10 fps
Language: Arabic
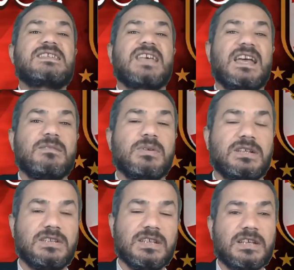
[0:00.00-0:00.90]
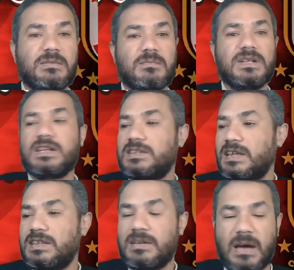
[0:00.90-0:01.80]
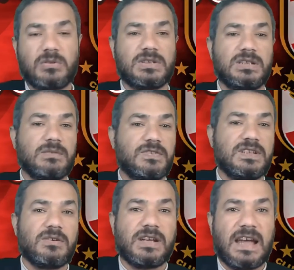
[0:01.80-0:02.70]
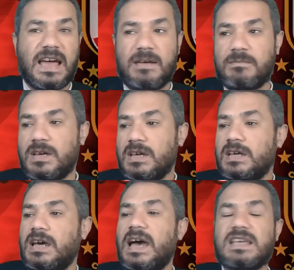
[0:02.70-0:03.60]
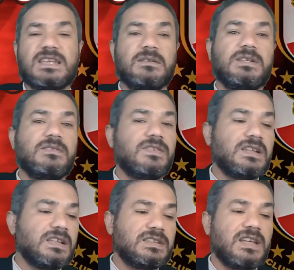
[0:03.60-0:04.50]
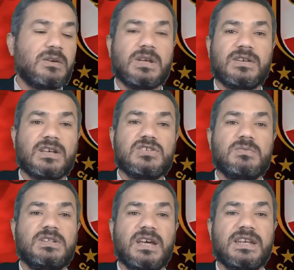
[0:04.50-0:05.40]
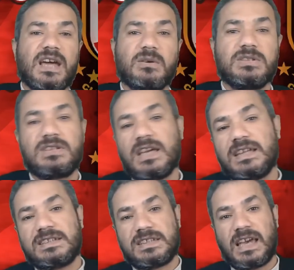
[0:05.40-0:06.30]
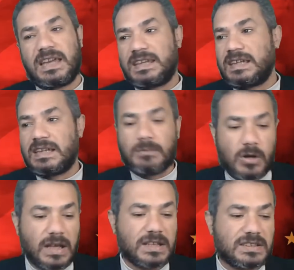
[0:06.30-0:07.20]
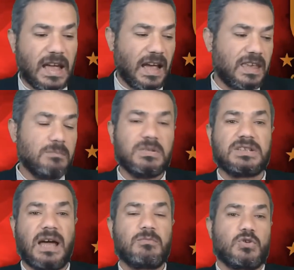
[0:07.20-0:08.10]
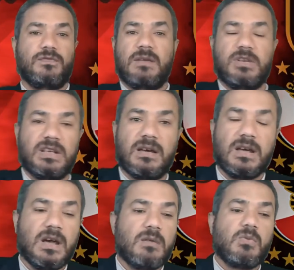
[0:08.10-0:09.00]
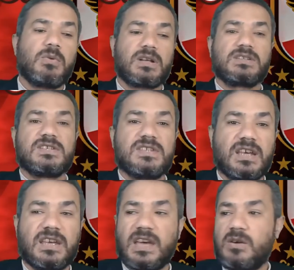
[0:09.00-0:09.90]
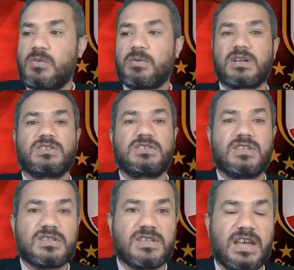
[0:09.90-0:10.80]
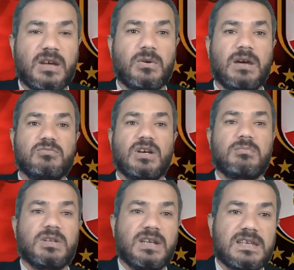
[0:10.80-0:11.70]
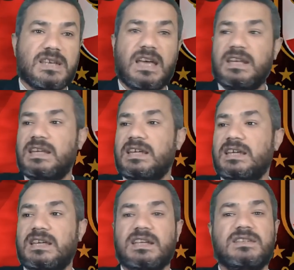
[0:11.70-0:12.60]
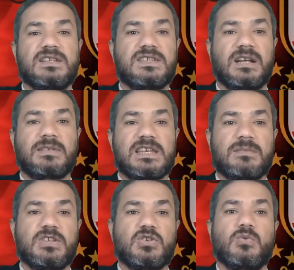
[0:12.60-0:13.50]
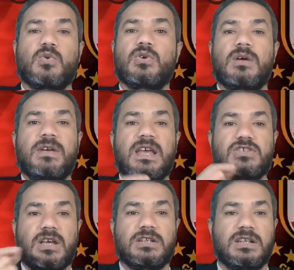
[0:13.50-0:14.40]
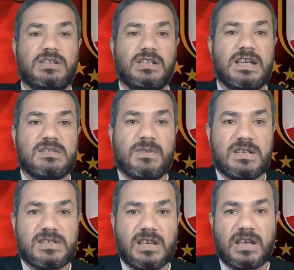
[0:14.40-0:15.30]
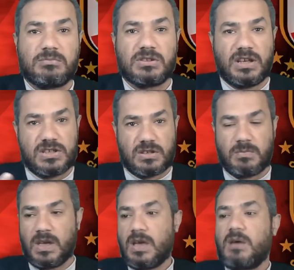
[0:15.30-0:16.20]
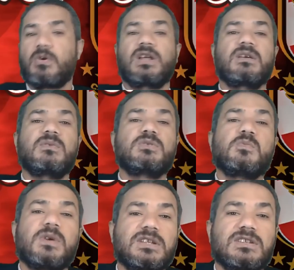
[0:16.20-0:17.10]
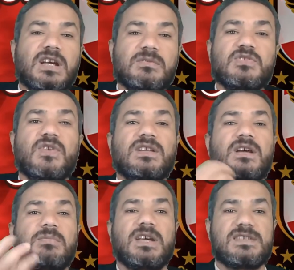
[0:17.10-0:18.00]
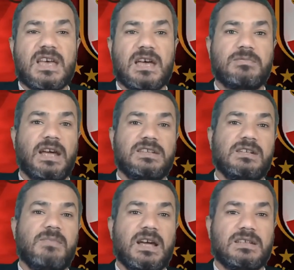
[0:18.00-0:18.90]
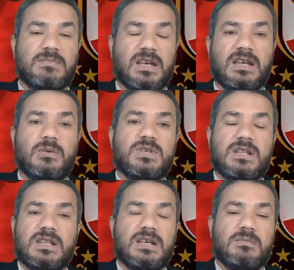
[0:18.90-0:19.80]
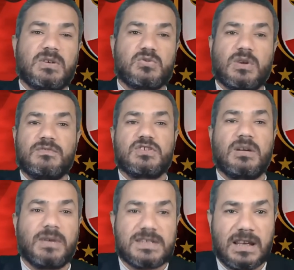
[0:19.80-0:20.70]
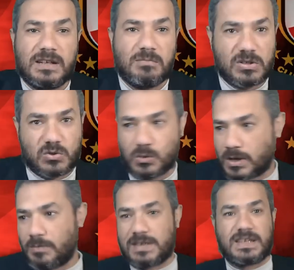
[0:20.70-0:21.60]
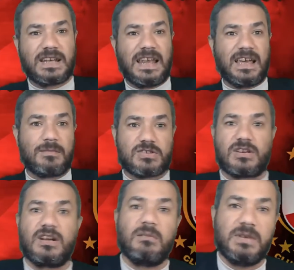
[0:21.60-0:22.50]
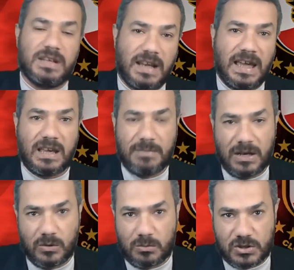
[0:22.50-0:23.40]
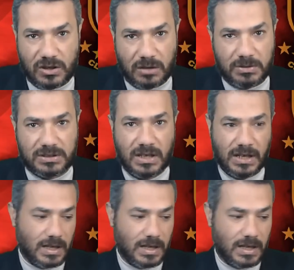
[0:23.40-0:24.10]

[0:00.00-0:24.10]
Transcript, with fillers: اسهل بكتير من التدريب او التدريب في الدوري العام اسهل كتير في الدوري القسم الثاني او الثالث يعني بقول لك التحكيم بيتعامل شفنا قبل كده مباراه السكه ومباراه الترسانه وكام ضربه جزاء للترسانه ما اتحسبتش وكوره ملهاش اي 30 لازمه للسكه بتتحسب مباراة النهارده مفيش فيها ضربة جزاء بتاعة المجد والمنصورة مفيش ضربة جزاء للمنصورة ومع ذلك الحاجه مسار رغم ان الحكم قال له مش ضربة